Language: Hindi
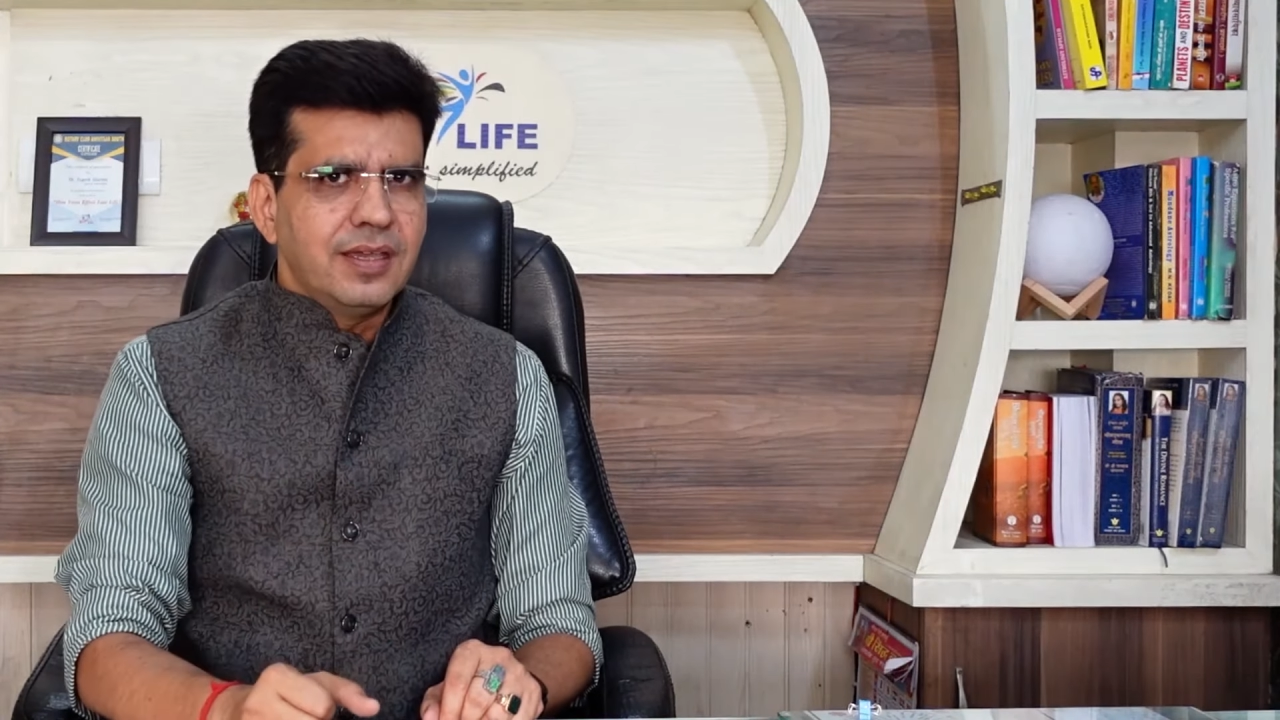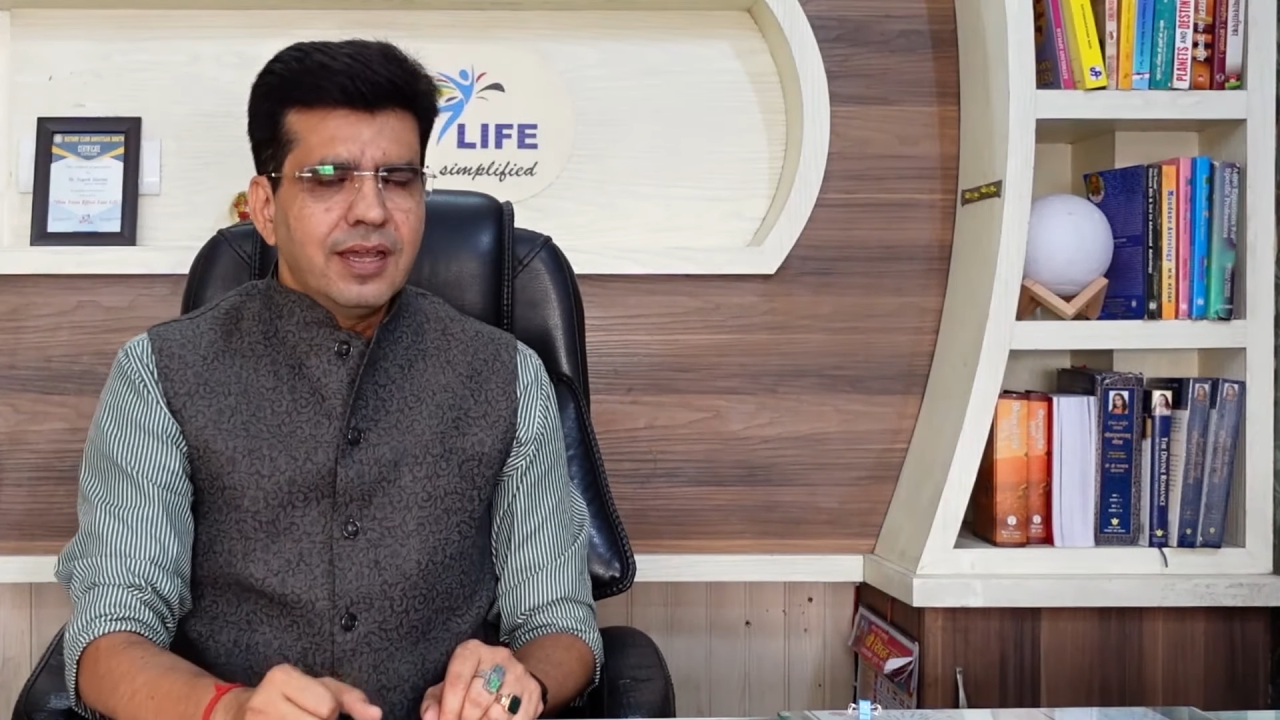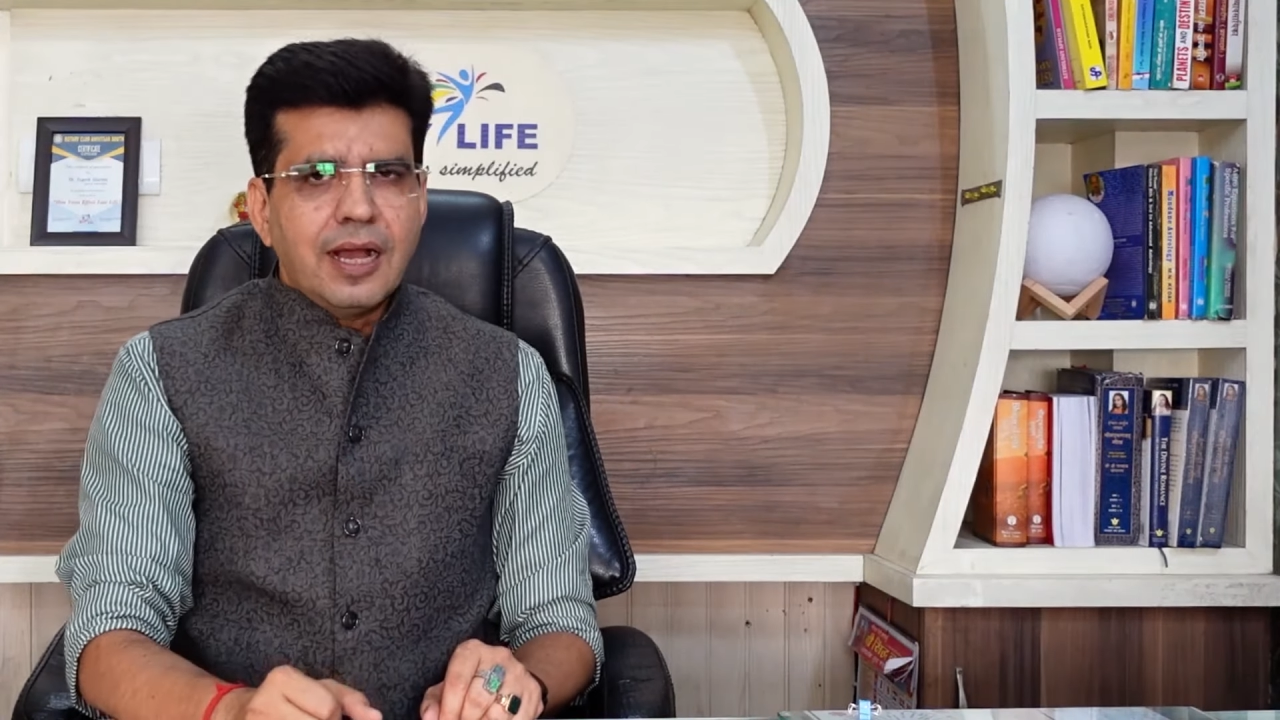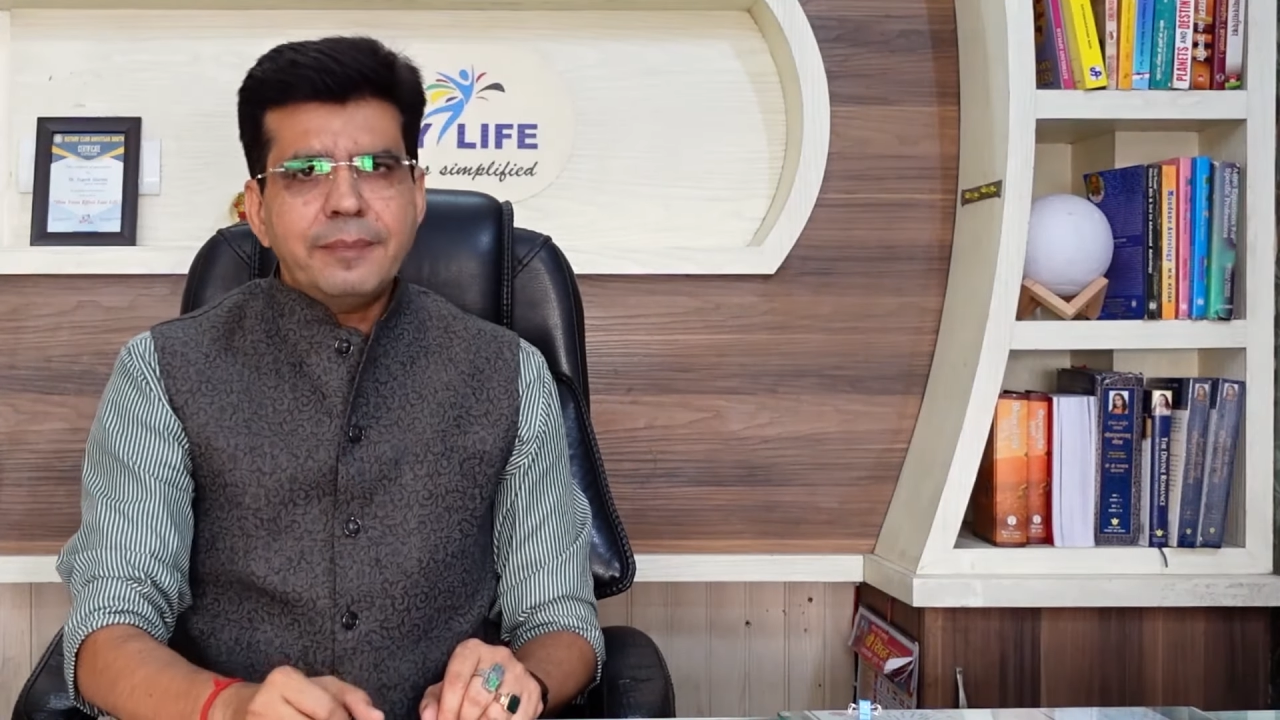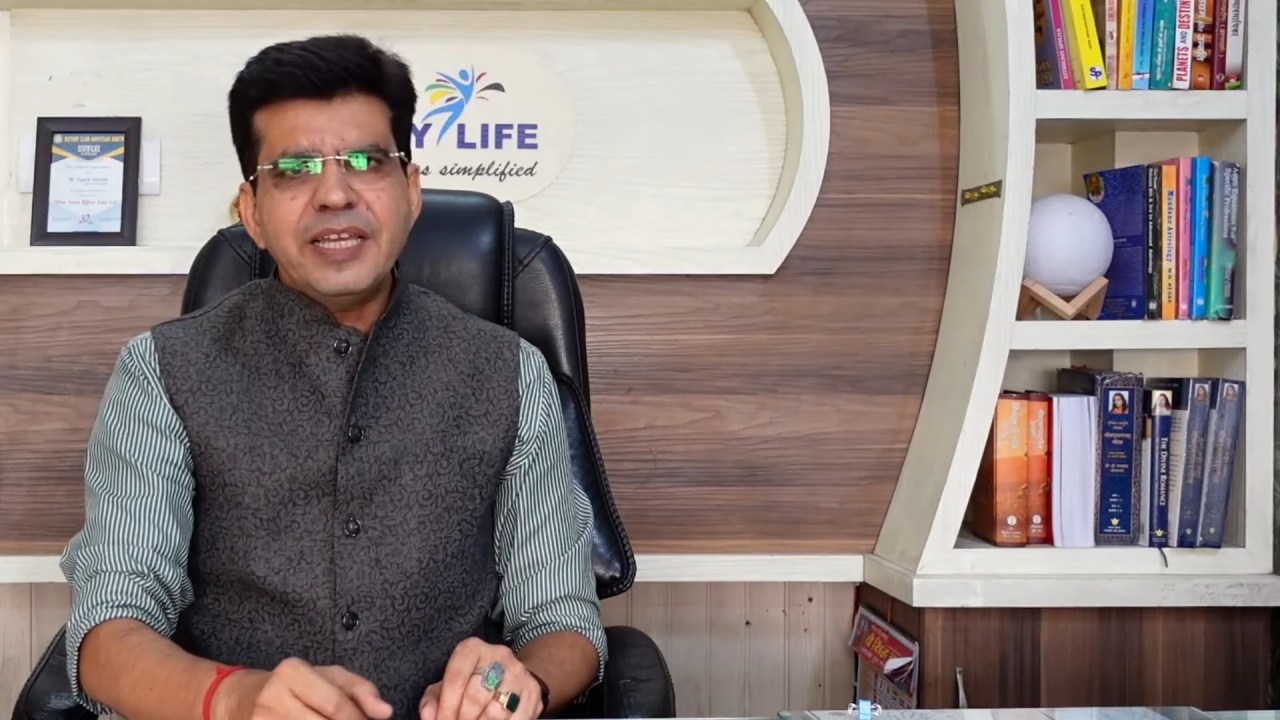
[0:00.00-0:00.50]

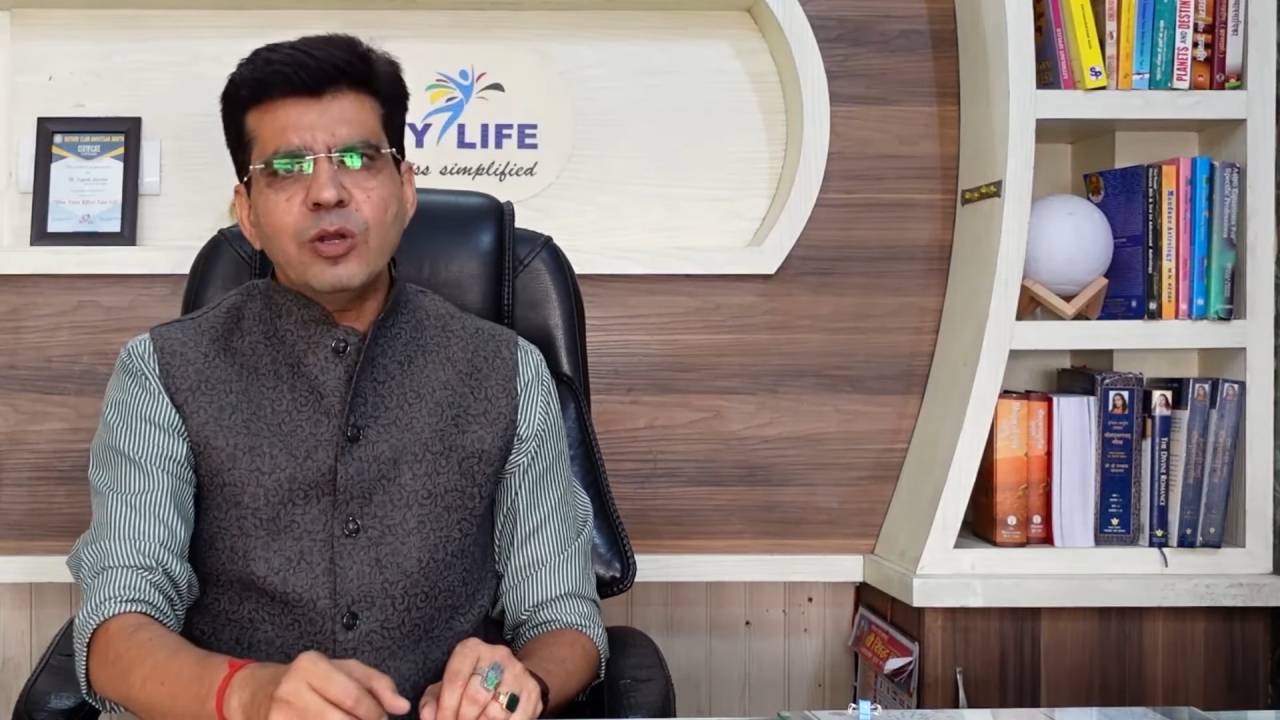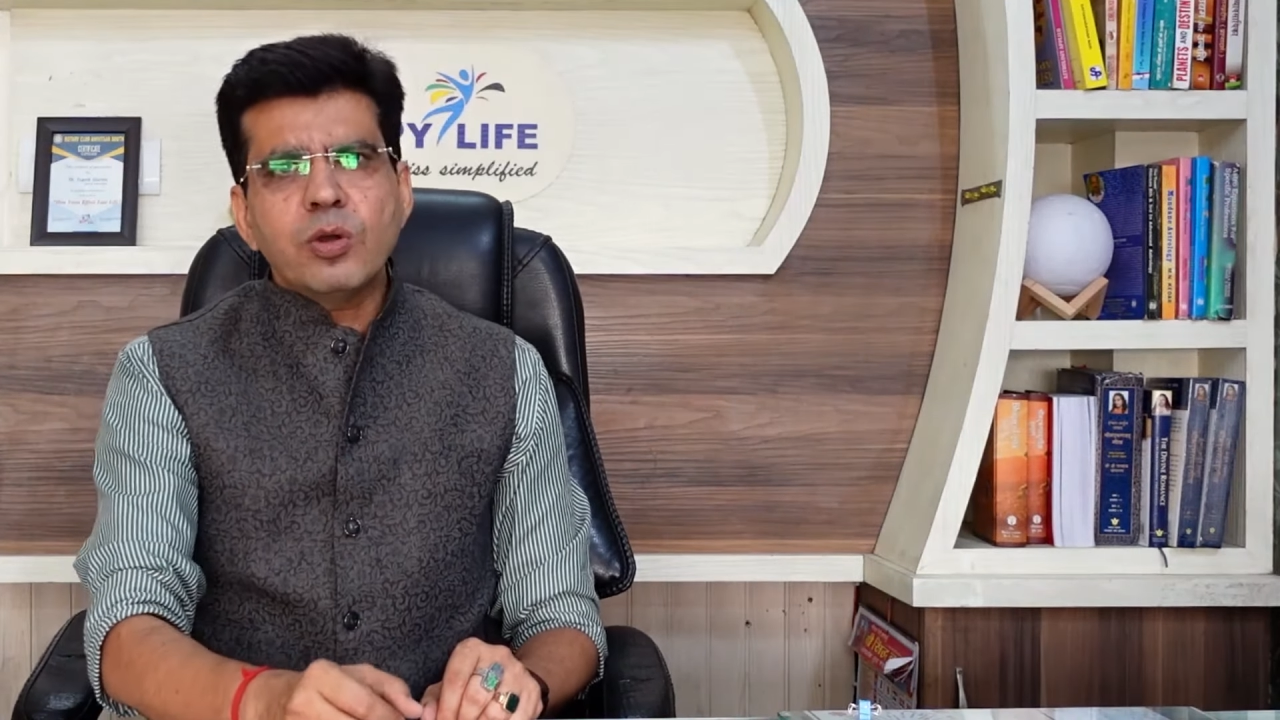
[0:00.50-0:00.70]
पे अब ये